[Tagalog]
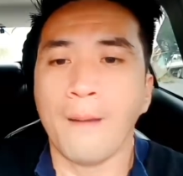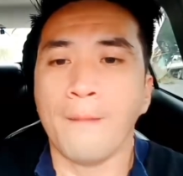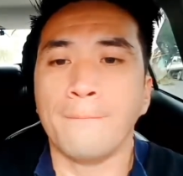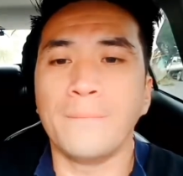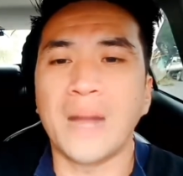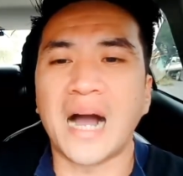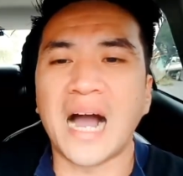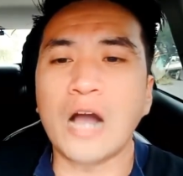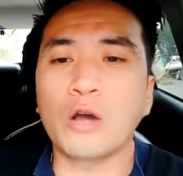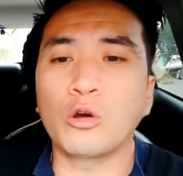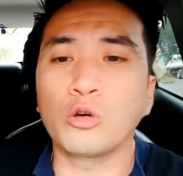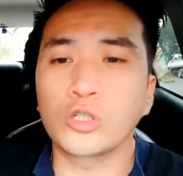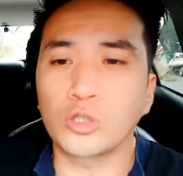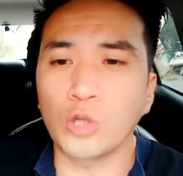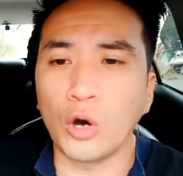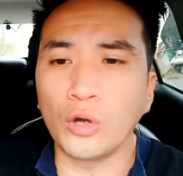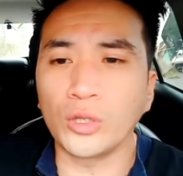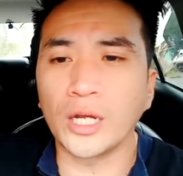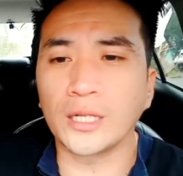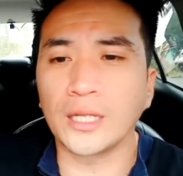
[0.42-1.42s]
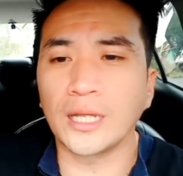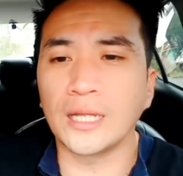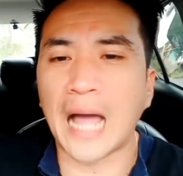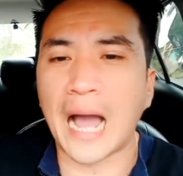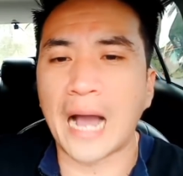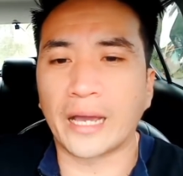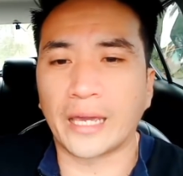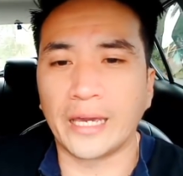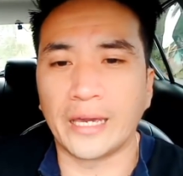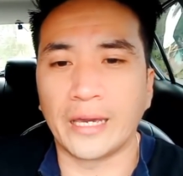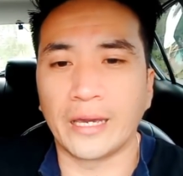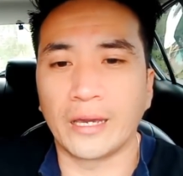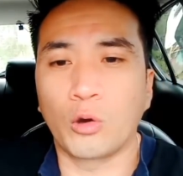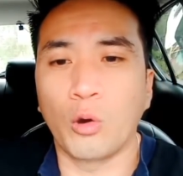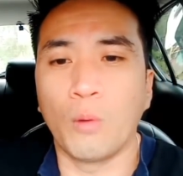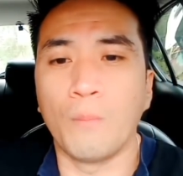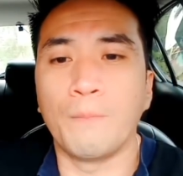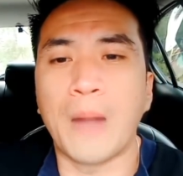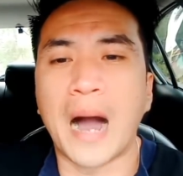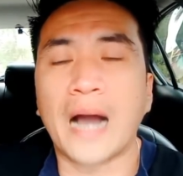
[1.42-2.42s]
mga gusto ng lalaki
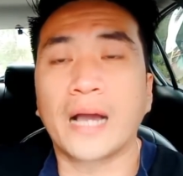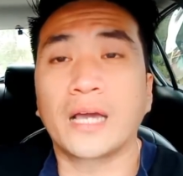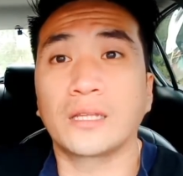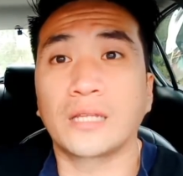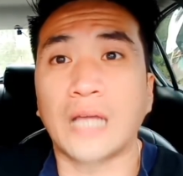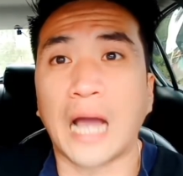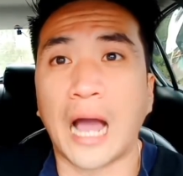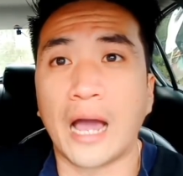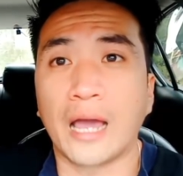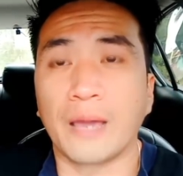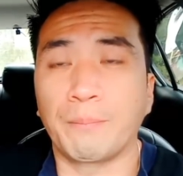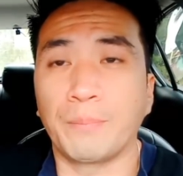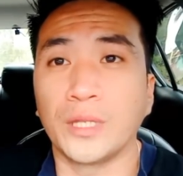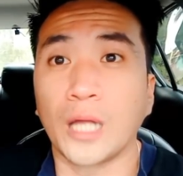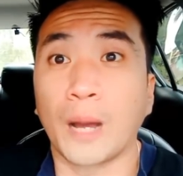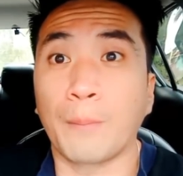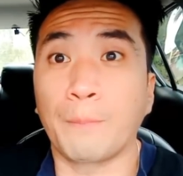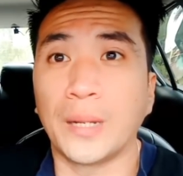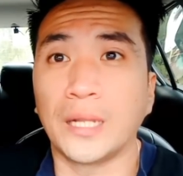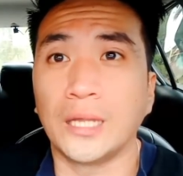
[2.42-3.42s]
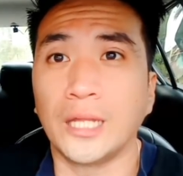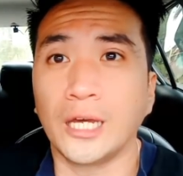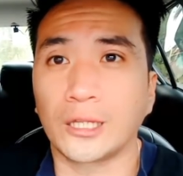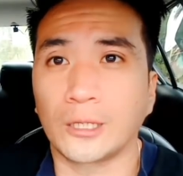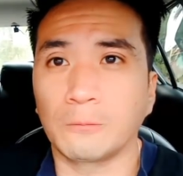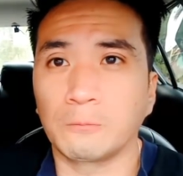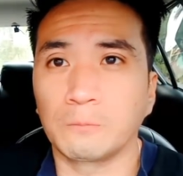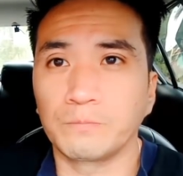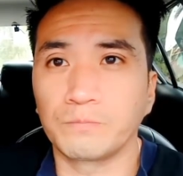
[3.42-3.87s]
kung bakit ka ipinagpalit.